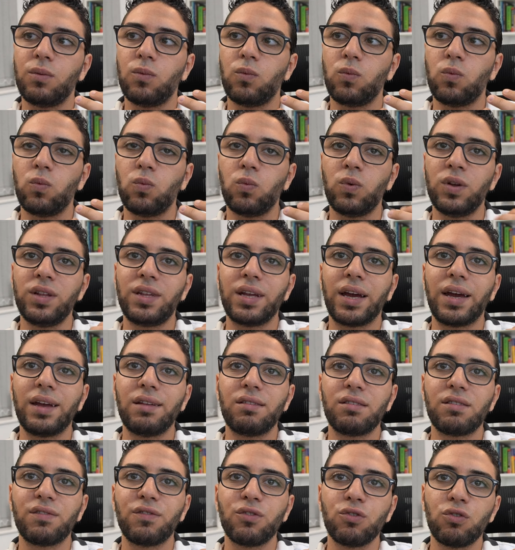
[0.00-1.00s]
وانت جاي
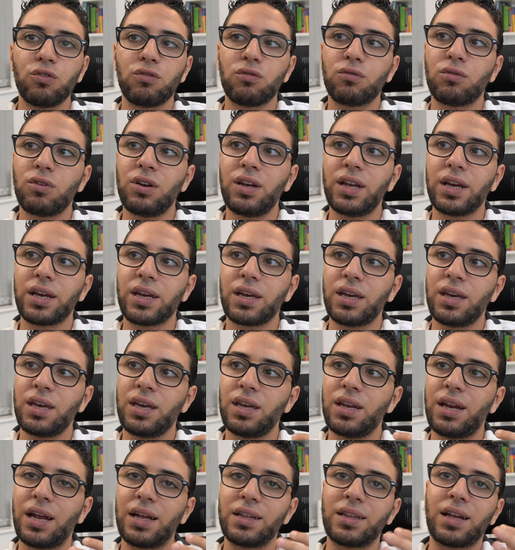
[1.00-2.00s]
دلوقتي في النص تقول لك
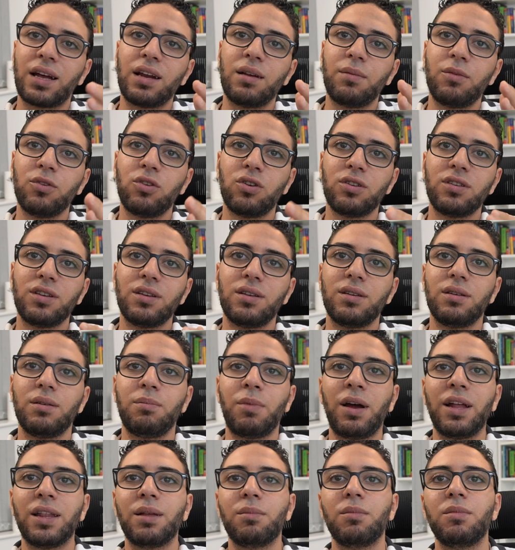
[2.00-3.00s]
ايه لا تعالى دلوقتي
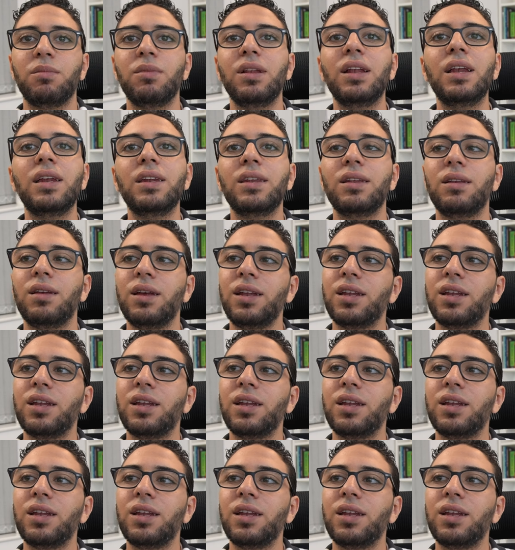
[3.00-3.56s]
ما احنا ليه